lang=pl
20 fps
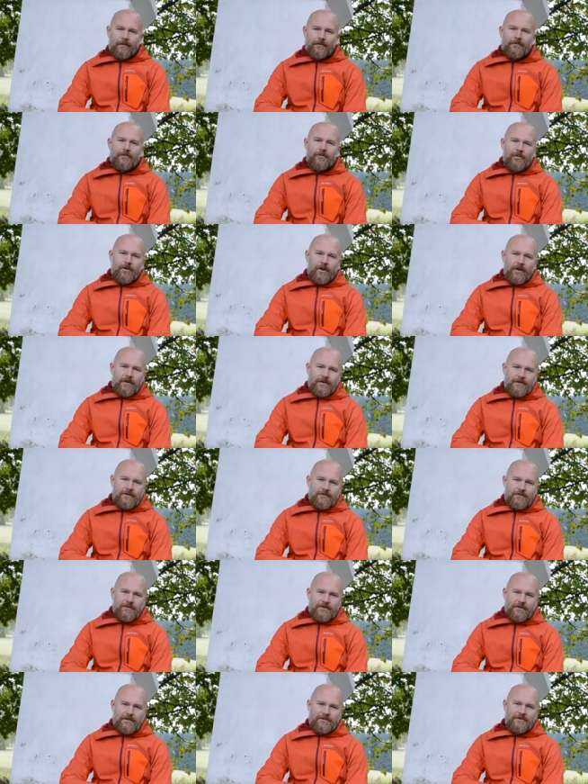W górach jest
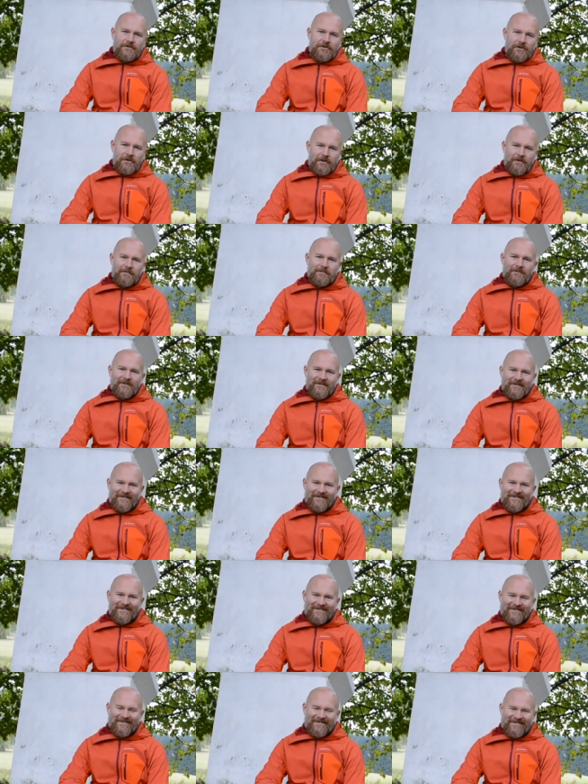wszystko, co kocham.
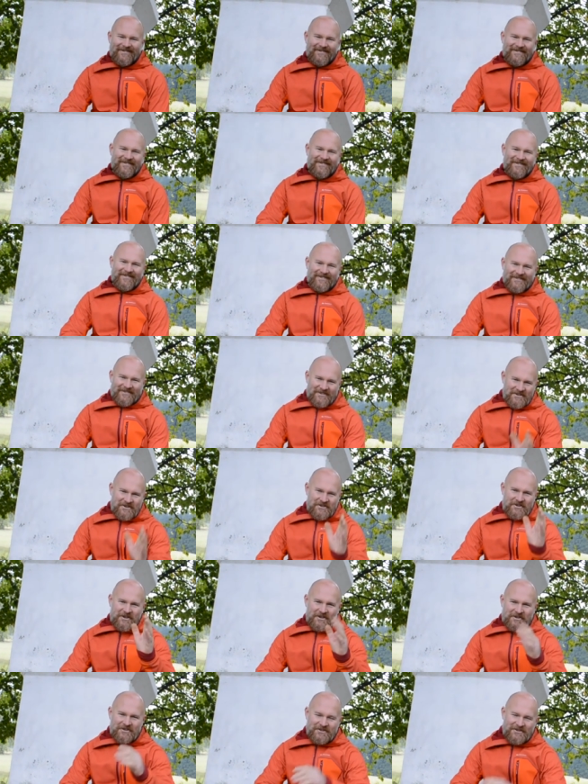
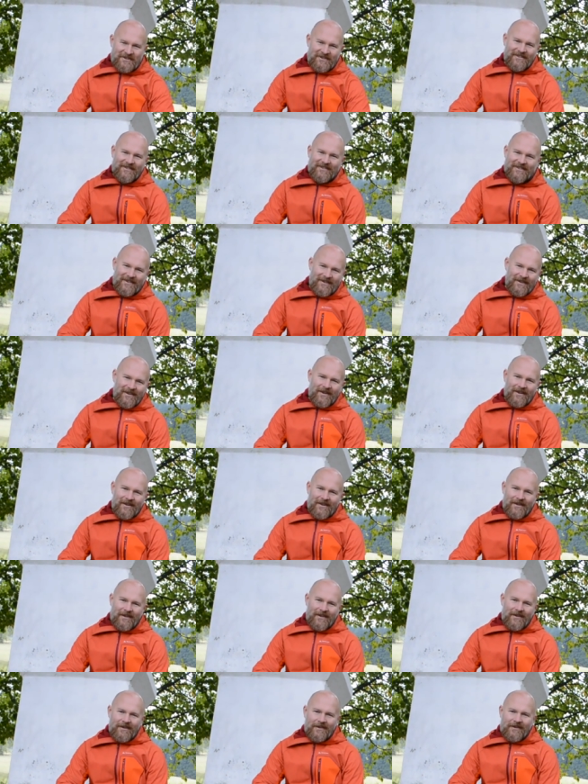Cześć.
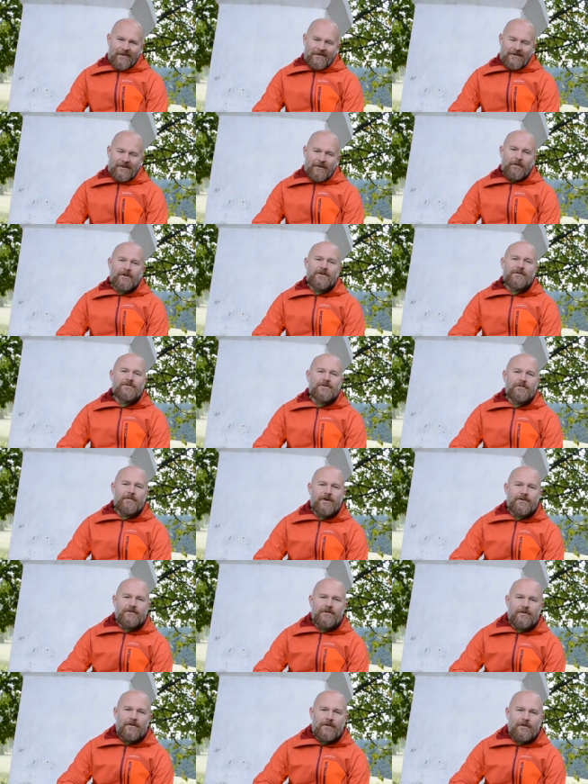Zapraszam Cię
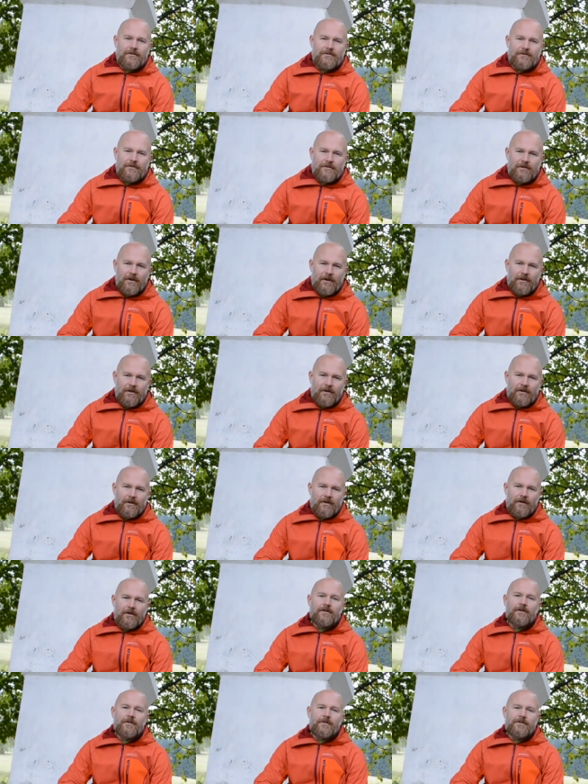bardzo gorąco na
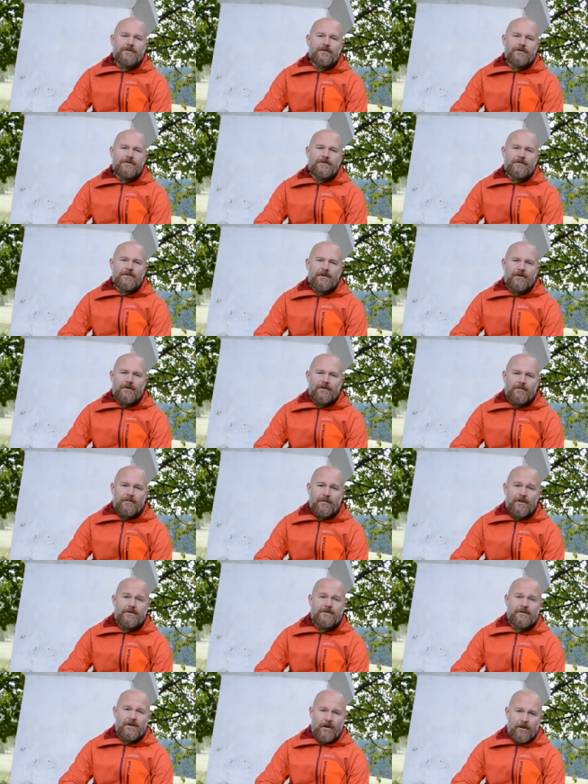kolejną edycję
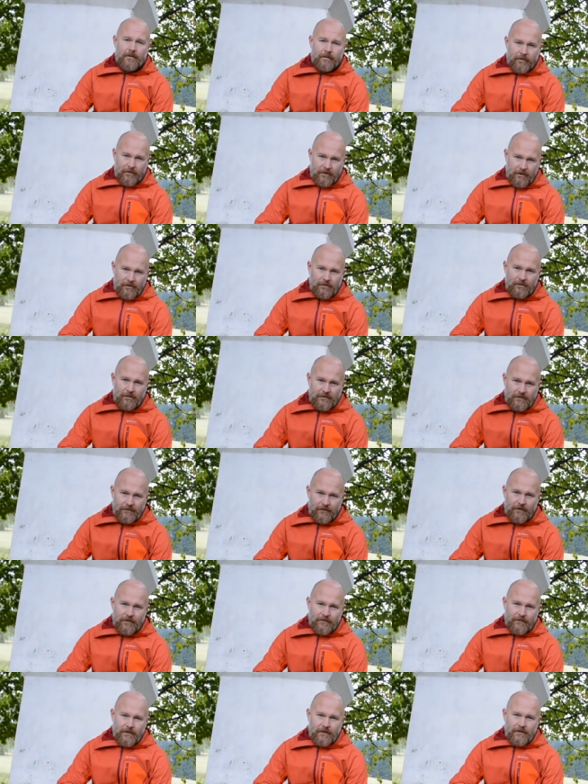męskiego projektu
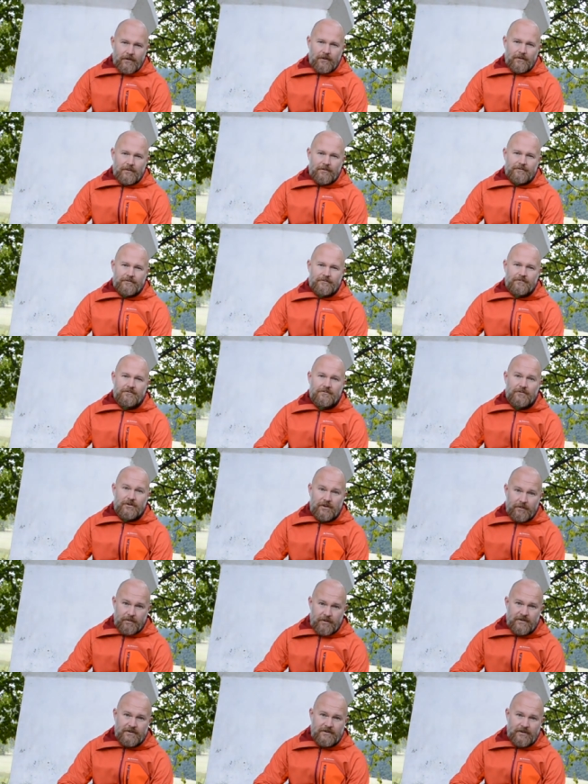rozwojowego
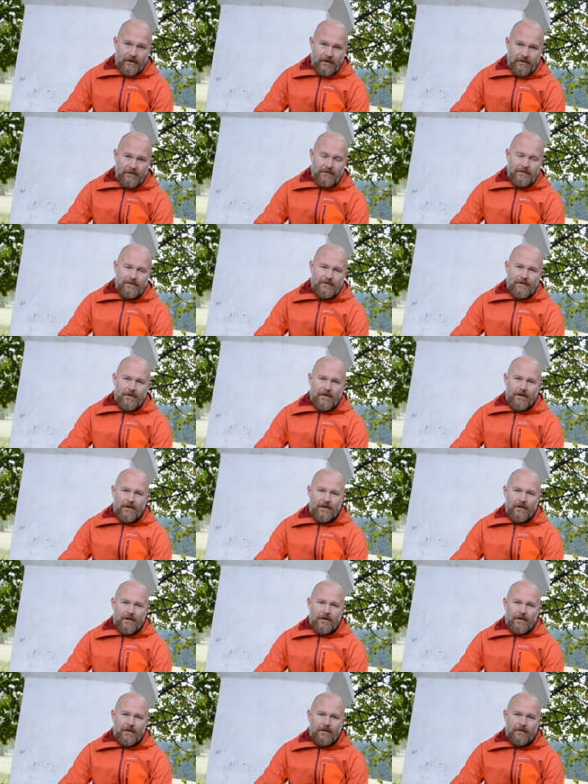Deep Inside.
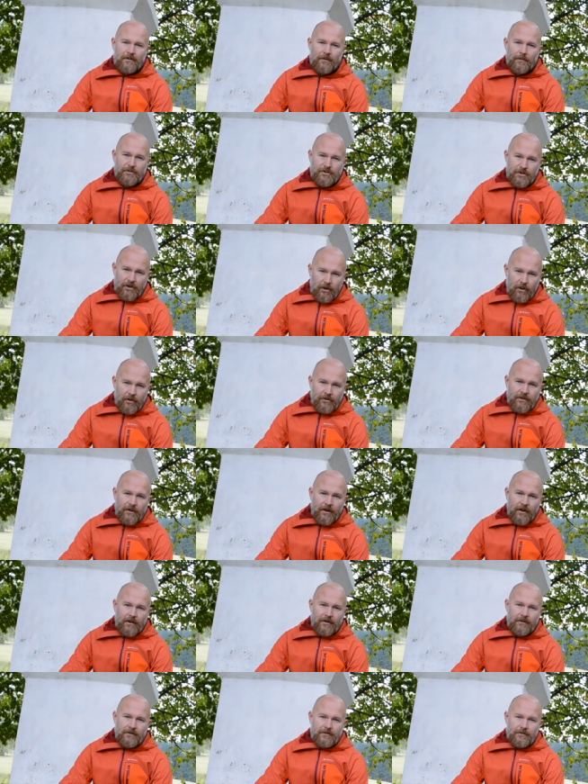To
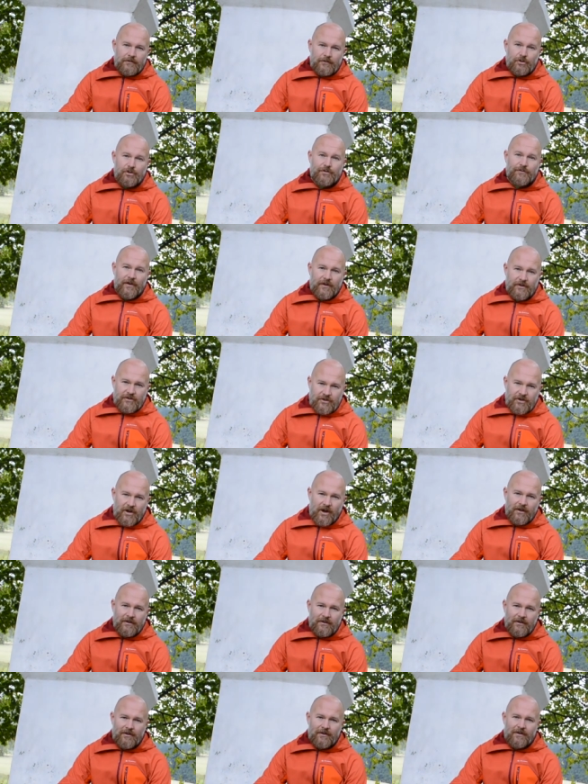przygoda,
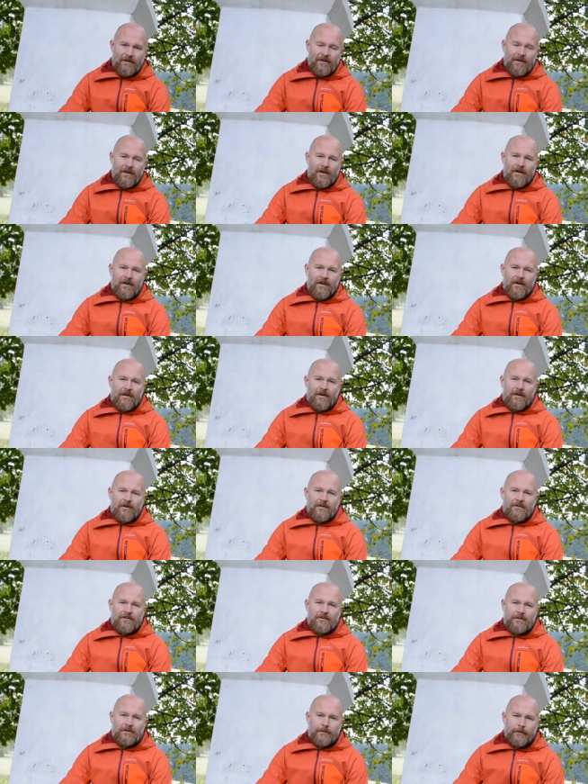doświadczanie,
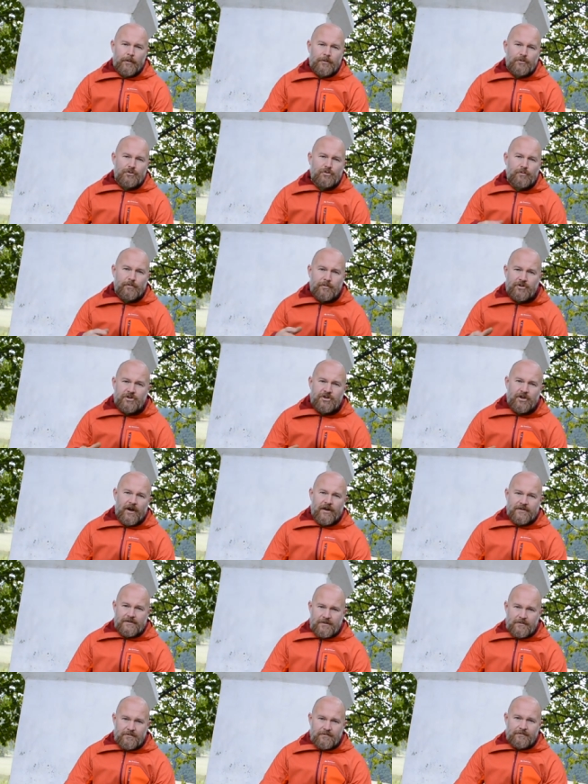to po prostu bycie
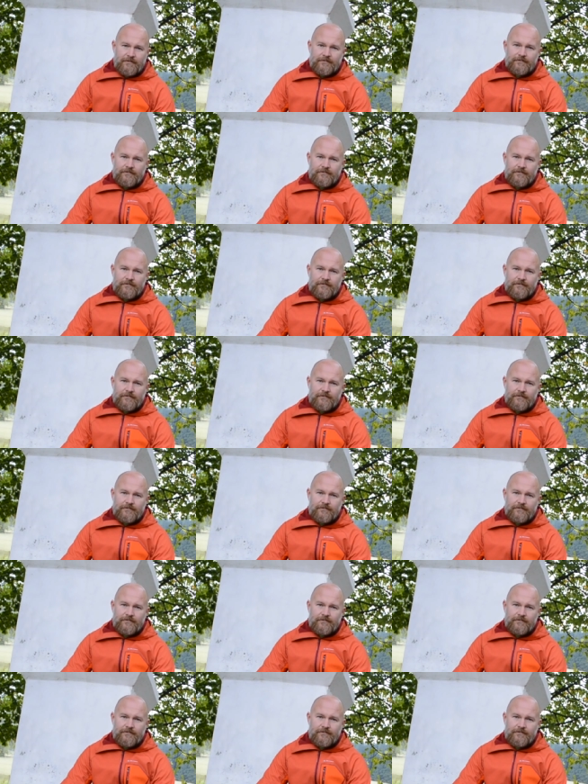razem